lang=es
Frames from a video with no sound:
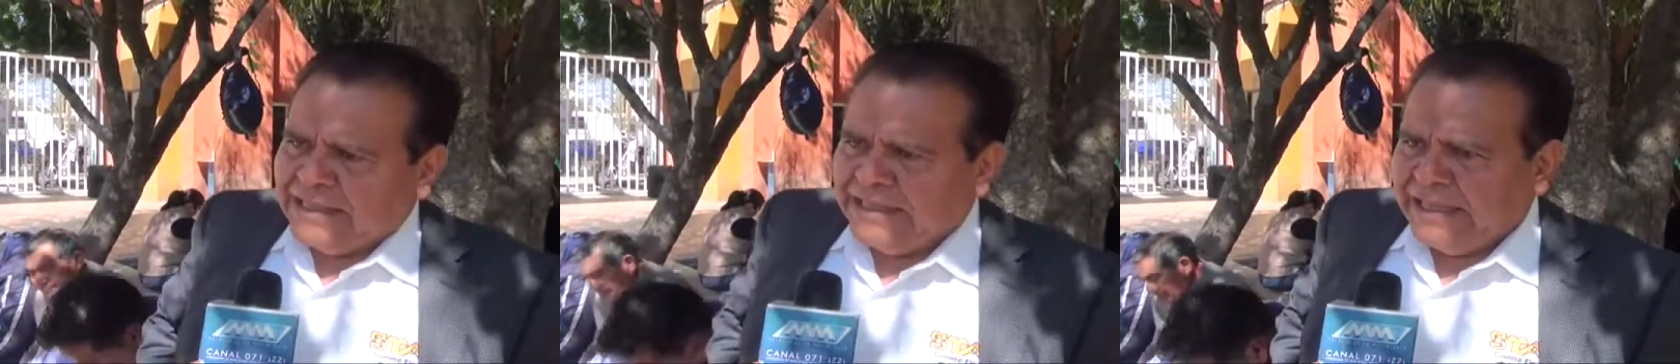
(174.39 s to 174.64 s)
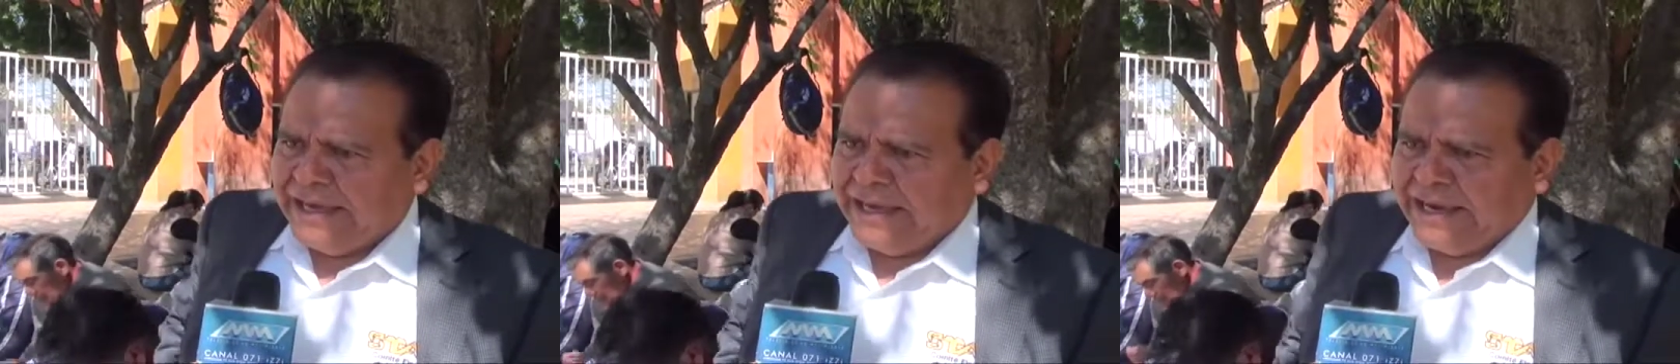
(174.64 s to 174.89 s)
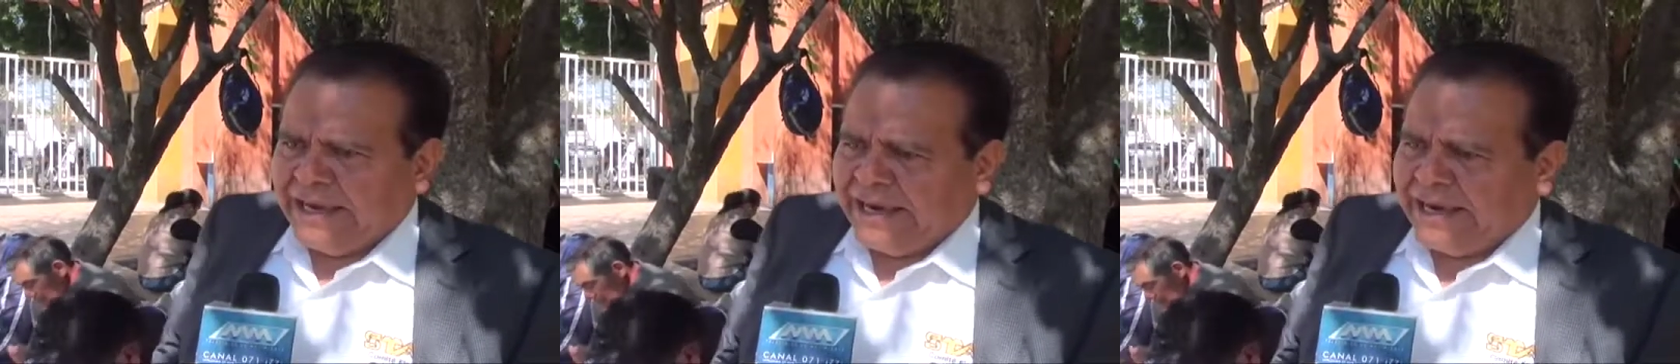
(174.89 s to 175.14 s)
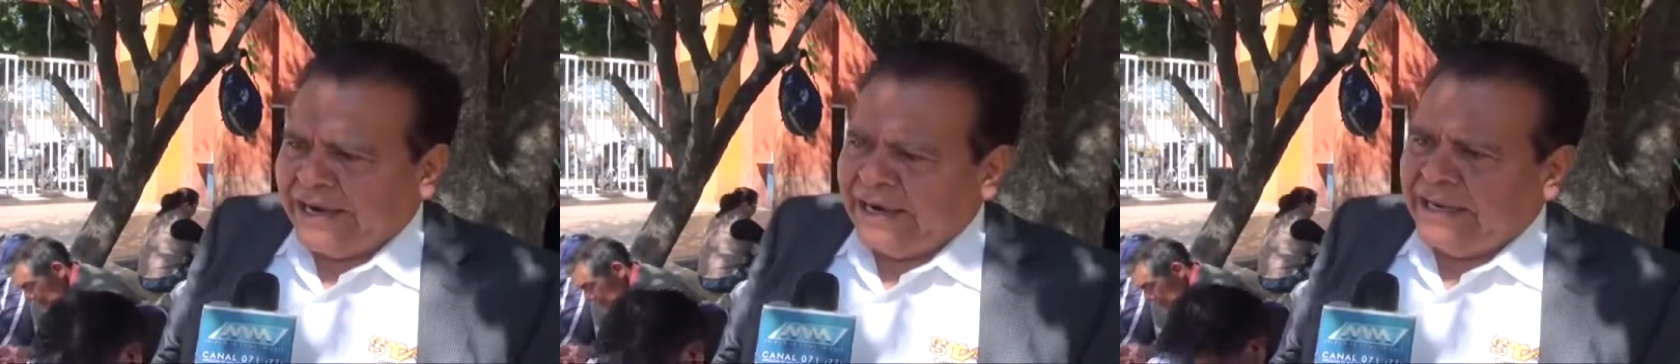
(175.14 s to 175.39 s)

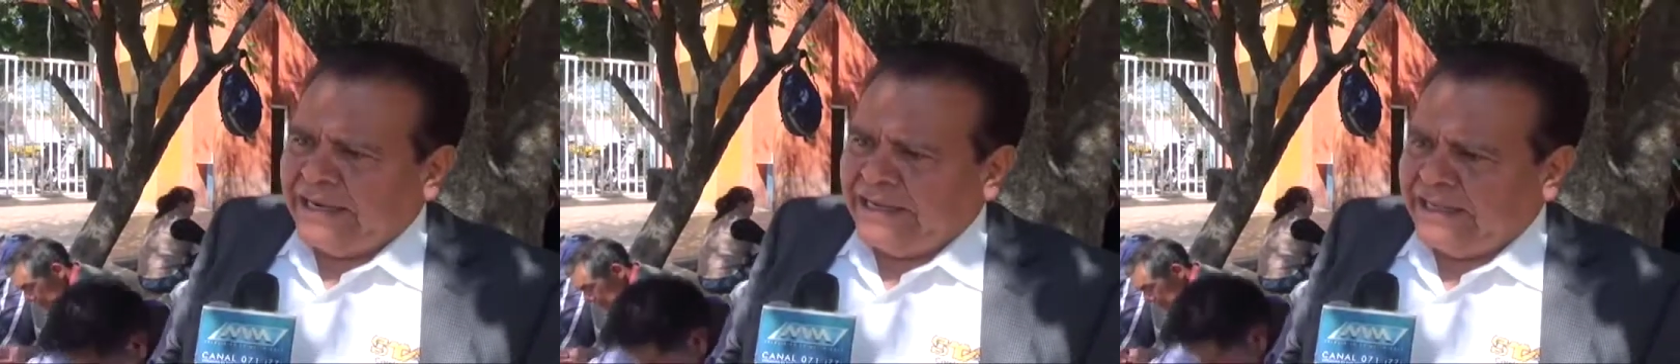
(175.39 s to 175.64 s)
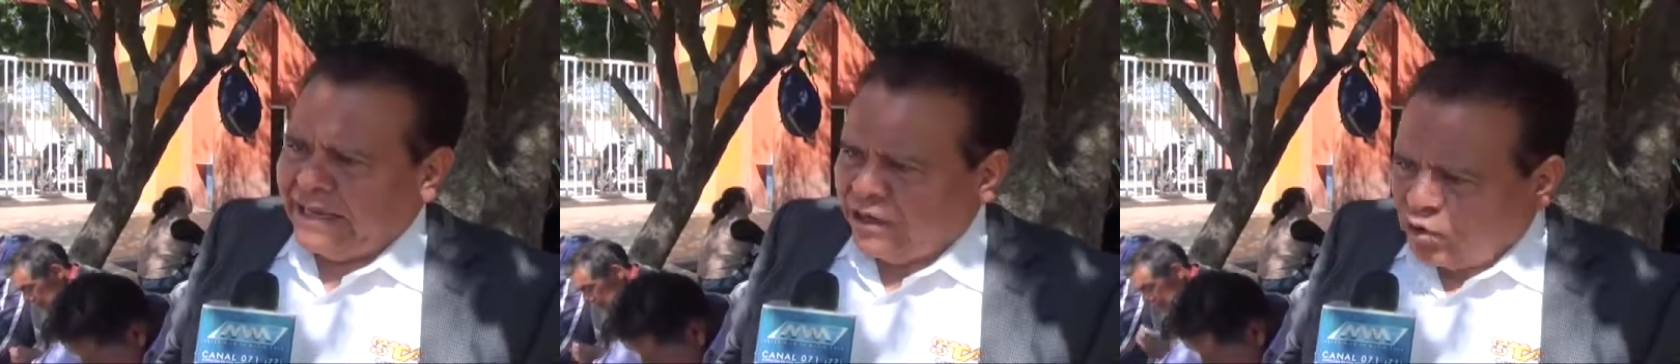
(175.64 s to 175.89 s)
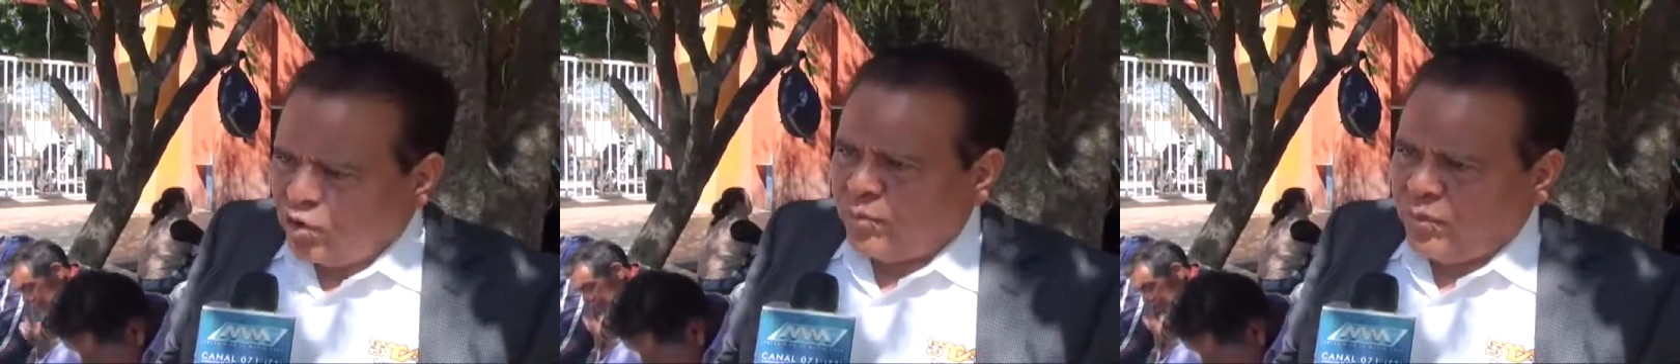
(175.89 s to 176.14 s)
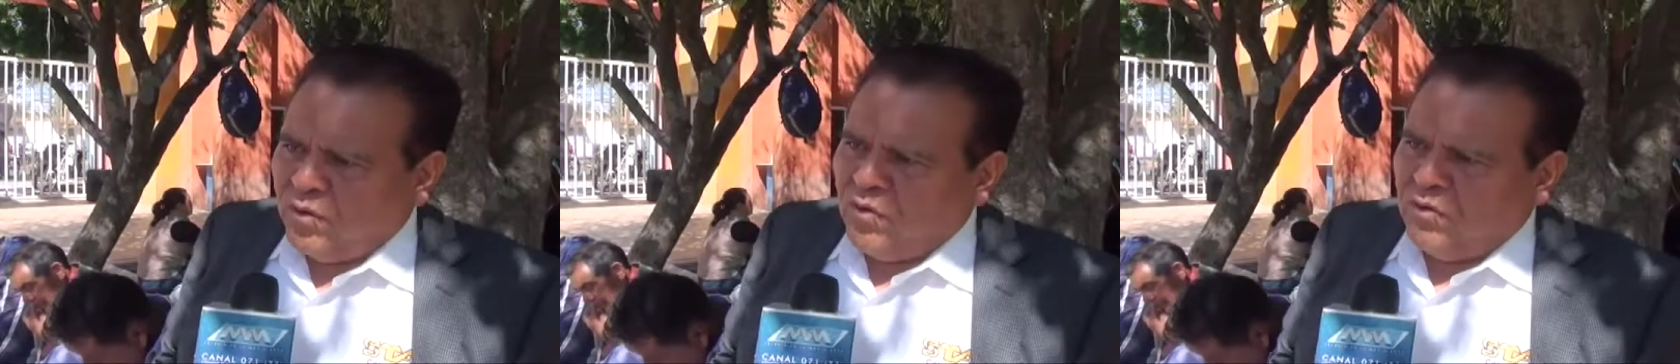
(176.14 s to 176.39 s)
de del
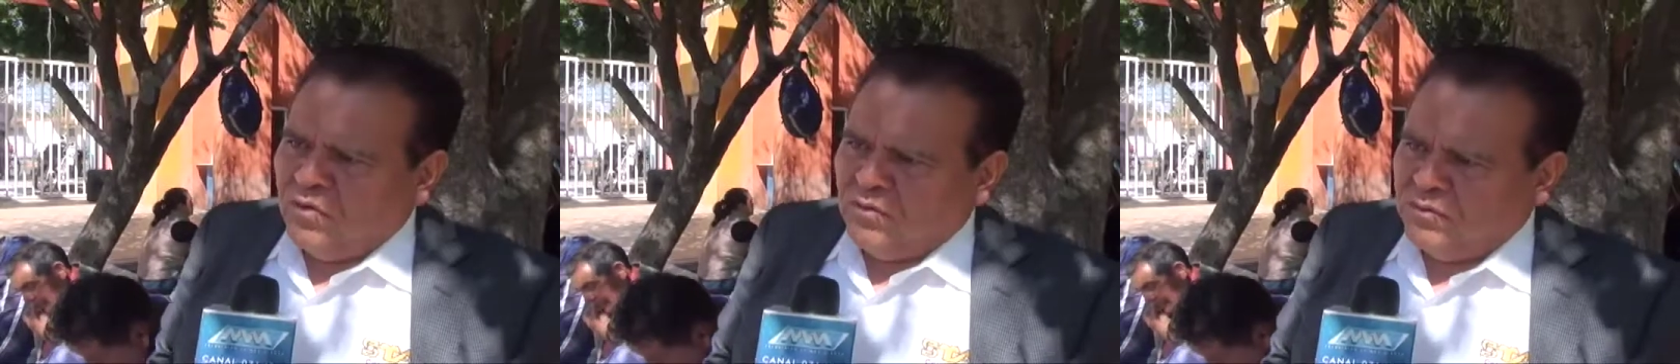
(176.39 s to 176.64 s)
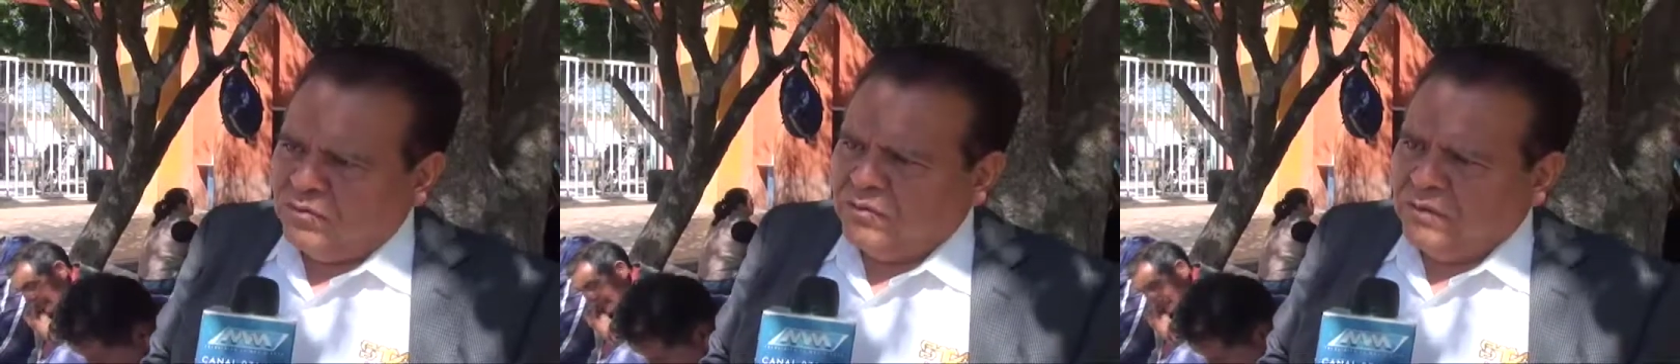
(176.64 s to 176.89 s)
grupo